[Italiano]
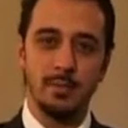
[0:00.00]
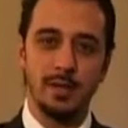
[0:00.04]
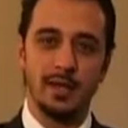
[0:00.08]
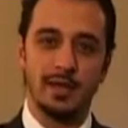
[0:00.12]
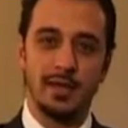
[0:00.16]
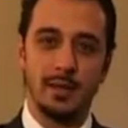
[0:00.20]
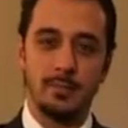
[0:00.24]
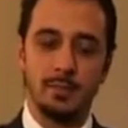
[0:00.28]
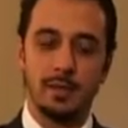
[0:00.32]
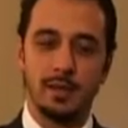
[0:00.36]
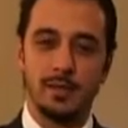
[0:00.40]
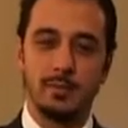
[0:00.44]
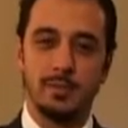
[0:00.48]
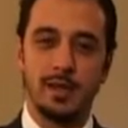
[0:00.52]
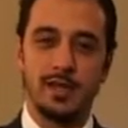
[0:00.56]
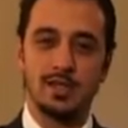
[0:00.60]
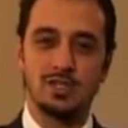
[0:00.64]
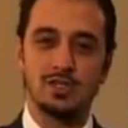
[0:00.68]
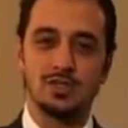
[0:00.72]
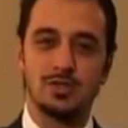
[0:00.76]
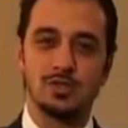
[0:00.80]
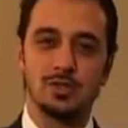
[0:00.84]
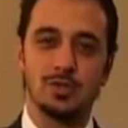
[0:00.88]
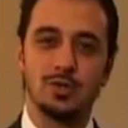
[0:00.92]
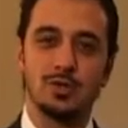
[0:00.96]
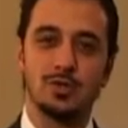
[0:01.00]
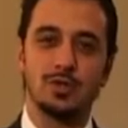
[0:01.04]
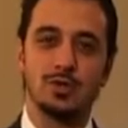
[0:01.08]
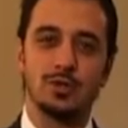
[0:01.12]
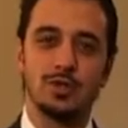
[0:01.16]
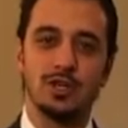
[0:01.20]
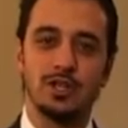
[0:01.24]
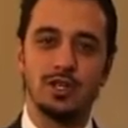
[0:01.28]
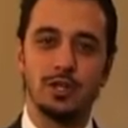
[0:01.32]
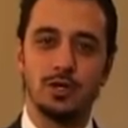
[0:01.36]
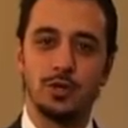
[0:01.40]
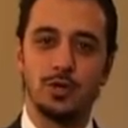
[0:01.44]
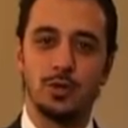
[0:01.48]
perché ha permesso
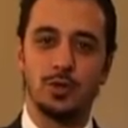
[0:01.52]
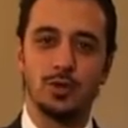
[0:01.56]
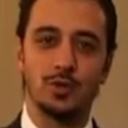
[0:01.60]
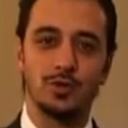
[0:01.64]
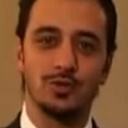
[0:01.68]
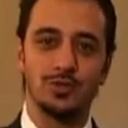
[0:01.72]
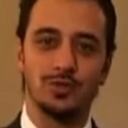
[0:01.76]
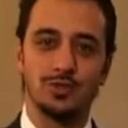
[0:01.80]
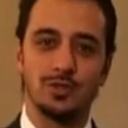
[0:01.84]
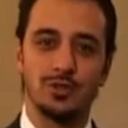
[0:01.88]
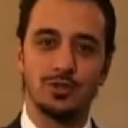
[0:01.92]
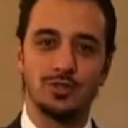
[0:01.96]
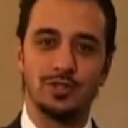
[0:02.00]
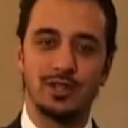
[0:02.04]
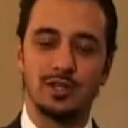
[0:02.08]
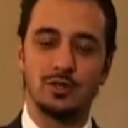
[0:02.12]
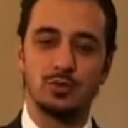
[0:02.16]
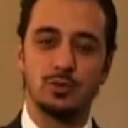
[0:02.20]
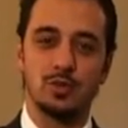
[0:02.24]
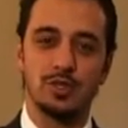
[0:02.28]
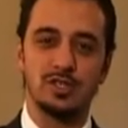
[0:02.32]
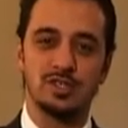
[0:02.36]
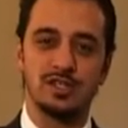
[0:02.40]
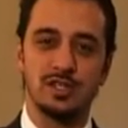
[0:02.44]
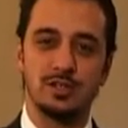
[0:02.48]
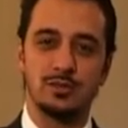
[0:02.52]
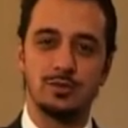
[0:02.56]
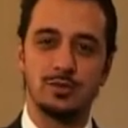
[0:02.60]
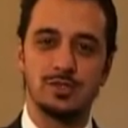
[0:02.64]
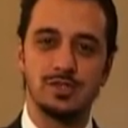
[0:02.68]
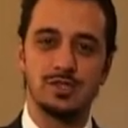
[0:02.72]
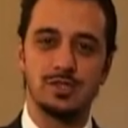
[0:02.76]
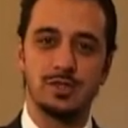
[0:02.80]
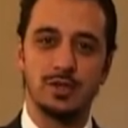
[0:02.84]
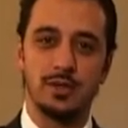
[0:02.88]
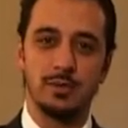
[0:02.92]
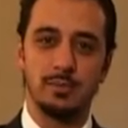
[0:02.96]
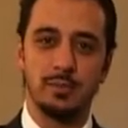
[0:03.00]
l'incontro tra due
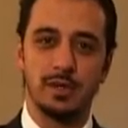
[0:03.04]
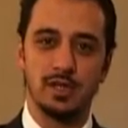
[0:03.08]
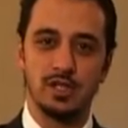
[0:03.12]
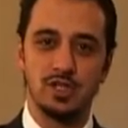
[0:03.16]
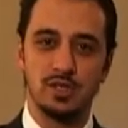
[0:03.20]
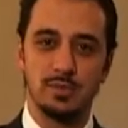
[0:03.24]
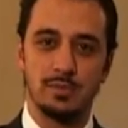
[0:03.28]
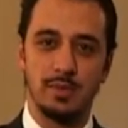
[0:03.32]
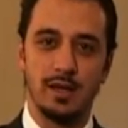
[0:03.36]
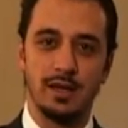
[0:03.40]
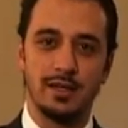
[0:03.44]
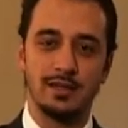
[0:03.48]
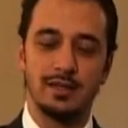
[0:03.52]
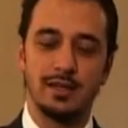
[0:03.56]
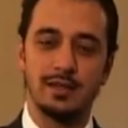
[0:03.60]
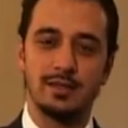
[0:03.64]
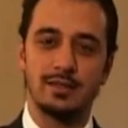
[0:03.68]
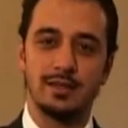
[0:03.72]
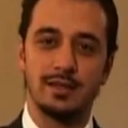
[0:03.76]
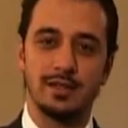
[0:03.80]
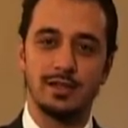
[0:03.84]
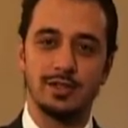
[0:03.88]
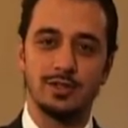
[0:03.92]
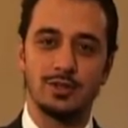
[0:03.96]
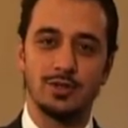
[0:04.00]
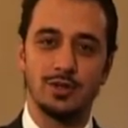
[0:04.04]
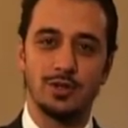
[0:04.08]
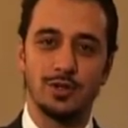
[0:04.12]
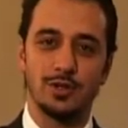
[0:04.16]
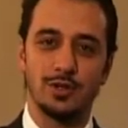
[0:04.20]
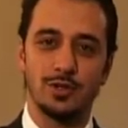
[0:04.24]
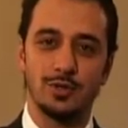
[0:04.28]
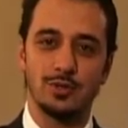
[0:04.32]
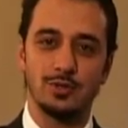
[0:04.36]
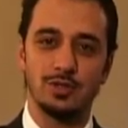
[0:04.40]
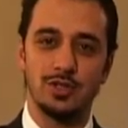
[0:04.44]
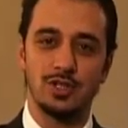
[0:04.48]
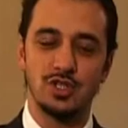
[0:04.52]
istituzioni principali del
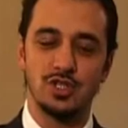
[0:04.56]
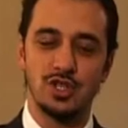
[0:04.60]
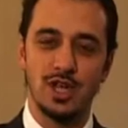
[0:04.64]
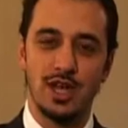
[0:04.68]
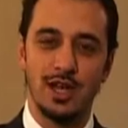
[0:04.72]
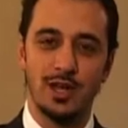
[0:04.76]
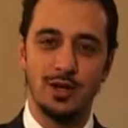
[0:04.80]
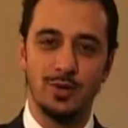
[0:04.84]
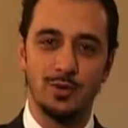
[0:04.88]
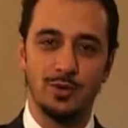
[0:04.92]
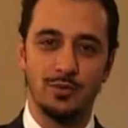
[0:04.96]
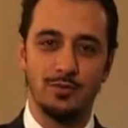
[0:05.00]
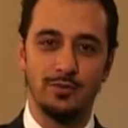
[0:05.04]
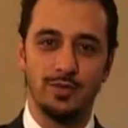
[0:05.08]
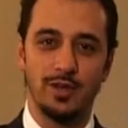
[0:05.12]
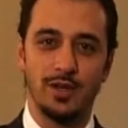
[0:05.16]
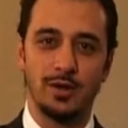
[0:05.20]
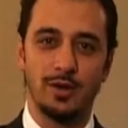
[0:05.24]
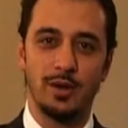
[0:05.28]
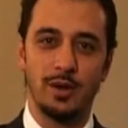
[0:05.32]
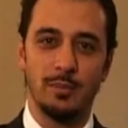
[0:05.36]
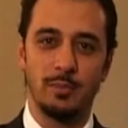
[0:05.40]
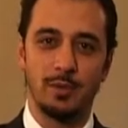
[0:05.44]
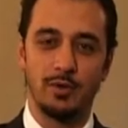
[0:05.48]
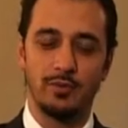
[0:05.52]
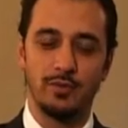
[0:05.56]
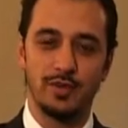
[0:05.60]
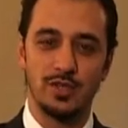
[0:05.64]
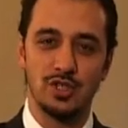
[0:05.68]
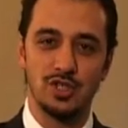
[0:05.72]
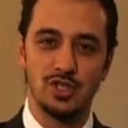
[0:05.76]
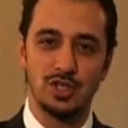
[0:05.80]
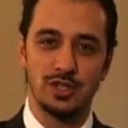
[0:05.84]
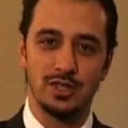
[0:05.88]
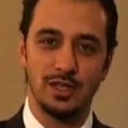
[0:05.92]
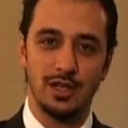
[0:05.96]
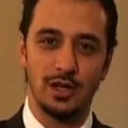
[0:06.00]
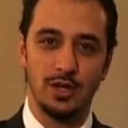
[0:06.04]
territorio lodigiano, ovvero la
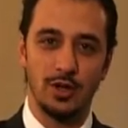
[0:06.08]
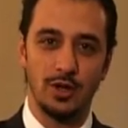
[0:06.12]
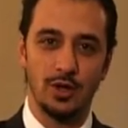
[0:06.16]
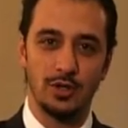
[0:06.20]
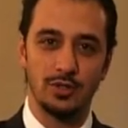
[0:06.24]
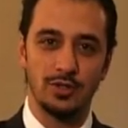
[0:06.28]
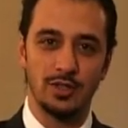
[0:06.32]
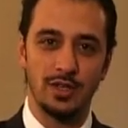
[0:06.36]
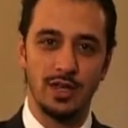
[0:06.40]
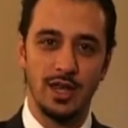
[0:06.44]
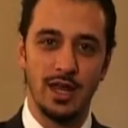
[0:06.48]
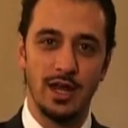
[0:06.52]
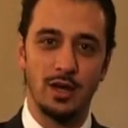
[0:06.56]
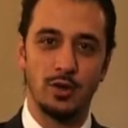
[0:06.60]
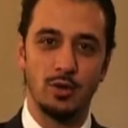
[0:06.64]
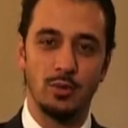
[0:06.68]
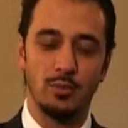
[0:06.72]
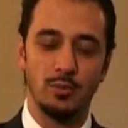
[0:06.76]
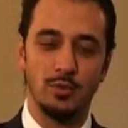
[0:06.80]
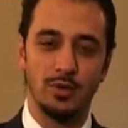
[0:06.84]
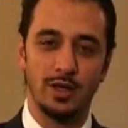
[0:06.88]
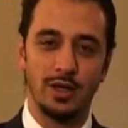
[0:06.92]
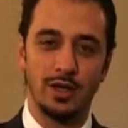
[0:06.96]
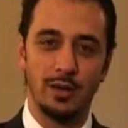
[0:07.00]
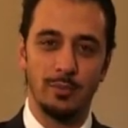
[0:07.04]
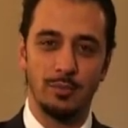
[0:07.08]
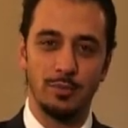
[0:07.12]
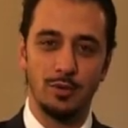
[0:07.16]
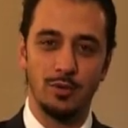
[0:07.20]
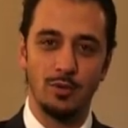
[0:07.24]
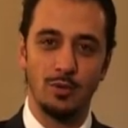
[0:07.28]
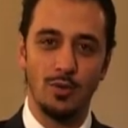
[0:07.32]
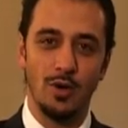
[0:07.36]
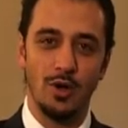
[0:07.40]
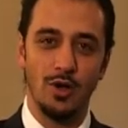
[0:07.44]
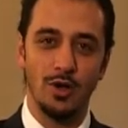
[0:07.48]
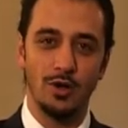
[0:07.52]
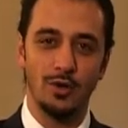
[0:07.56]
provincia di Lodi e il comune
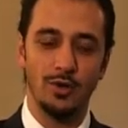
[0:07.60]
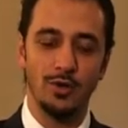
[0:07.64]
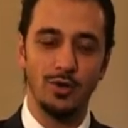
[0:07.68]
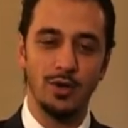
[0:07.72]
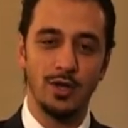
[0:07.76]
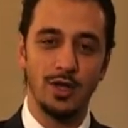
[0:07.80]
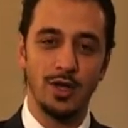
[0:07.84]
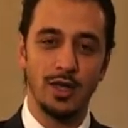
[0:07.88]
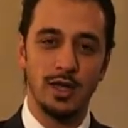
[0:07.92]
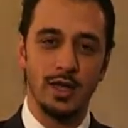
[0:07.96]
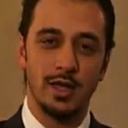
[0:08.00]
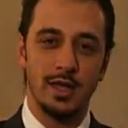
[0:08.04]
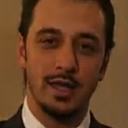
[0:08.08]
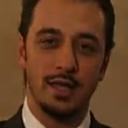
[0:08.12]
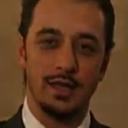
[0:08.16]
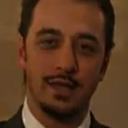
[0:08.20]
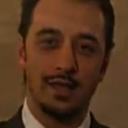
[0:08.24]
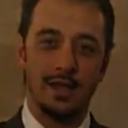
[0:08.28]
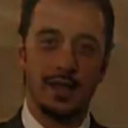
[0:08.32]
capoluogo, e